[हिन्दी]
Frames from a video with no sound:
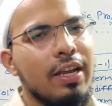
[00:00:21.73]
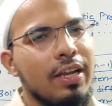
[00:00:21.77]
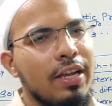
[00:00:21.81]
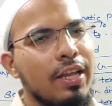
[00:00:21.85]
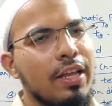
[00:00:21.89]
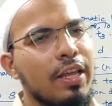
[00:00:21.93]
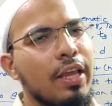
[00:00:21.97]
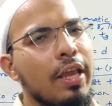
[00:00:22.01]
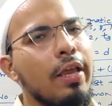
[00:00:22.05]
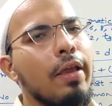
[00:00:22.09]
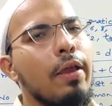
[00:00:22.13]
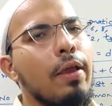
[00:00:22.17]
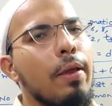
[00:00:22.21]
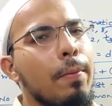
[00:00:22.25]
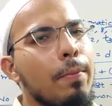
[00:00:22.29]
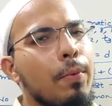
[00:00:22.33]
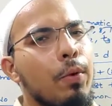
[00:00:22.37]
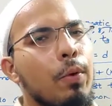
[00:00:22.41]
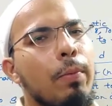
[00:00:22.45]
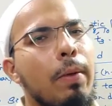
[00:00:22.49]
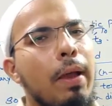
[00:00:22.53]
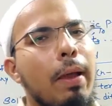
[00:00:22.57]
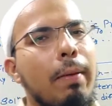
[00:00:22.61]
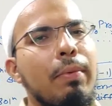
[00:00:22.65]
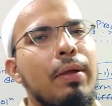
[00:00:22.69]
ठीक है
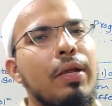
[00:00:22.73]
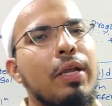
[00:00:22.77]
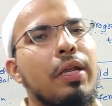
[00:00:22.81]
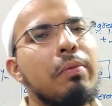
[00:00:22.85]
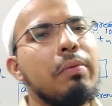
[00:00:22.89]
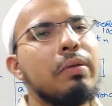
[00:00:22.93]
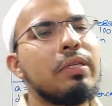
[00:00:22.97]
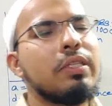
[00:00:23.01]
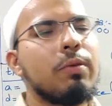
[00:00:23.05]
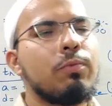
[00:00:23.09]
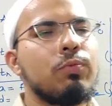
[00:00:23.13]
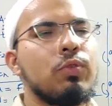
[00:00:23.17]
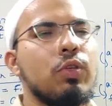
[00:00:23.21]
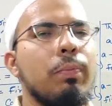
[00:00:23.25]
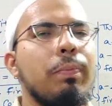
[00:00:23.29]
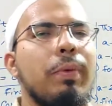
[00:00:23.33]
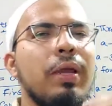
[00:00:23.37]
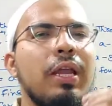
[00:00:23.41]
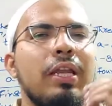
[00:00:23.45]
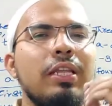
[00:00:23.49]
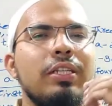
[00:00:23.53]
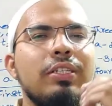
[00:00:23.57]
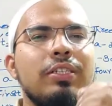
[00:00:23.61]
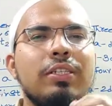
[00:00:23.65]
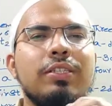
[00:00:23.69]
प्रोबेबिलिटी में सबसे
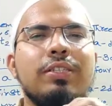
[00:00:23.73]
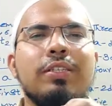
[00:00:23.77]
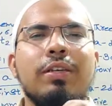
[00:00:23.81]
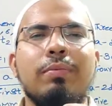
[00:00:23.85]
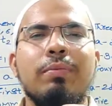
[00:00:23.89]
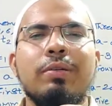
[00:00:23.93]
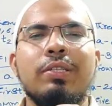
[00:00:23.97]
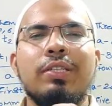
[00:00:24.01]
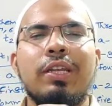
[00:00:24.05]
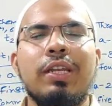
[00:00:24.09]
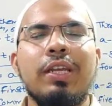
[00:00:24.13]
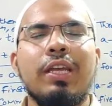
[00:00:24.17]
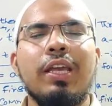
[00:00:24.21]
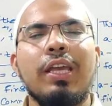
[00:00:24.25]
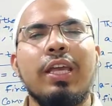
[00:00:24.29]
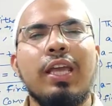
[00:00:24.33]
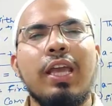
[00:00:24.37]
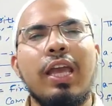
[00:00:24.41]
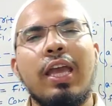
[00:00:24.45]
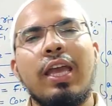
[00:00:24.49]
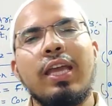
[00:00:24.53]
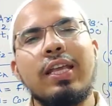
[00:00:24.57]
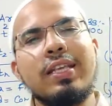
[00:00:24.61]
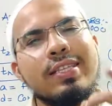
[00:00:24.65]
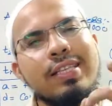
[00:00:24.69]
पहली चीज़ समझने की
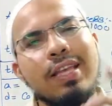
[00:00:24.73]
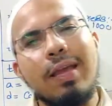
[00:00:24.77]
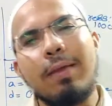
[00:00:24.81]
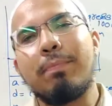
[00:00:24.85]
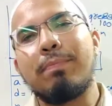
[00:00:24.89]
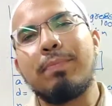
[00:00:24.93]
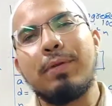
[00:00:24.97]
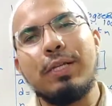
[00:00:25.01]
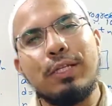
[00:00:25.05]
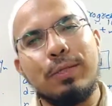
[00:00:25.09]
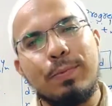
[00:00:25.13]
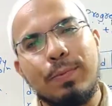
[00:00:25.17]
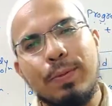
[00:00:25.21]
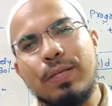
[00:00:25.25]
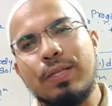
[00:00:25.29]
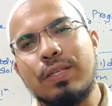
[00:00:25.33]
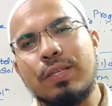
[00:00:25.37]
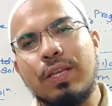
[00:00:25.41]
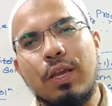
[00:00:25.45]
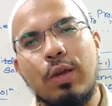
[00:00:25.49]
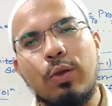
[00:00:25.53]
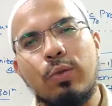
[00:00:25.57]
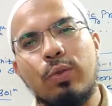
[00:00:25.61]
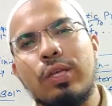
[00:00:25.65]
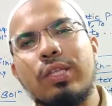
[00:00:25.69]
क्या है सैम्पल स्पेस
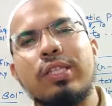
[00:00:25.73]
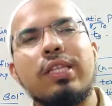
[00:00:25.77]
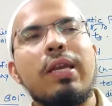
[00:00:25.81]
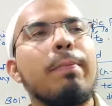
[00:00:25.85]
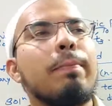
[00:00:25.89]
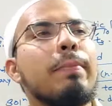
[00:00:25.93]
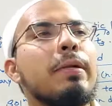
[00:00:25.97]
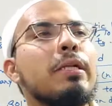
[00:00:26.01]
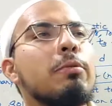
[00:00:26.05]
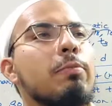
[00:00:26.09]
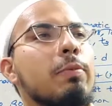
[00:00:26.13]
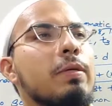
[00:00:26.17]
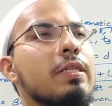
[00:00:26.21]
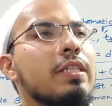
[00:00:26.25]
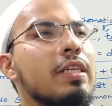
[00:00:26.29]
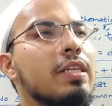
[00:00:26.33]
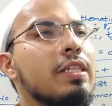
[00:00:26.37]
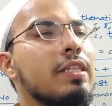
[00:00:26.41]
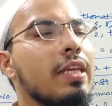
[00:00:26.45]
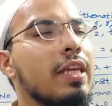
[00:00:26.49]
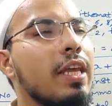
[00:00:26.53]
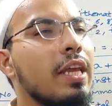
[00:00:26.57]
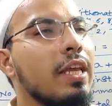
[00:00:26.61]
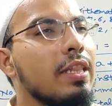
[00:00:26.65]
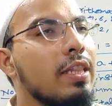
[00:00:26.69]
क्या होता है सैम्पल स्पेस
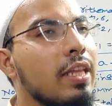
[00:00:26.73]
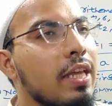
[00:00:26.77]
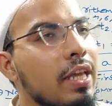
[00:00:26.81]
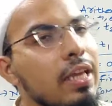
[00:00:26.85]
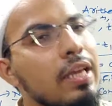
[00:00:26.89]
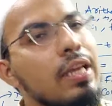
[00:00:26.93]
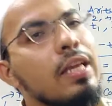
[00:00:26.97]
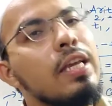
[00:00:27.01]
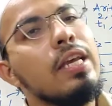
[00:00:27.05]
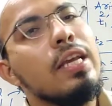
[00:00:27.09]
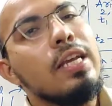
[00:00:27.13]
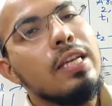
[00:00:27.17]
किसे कहते हैं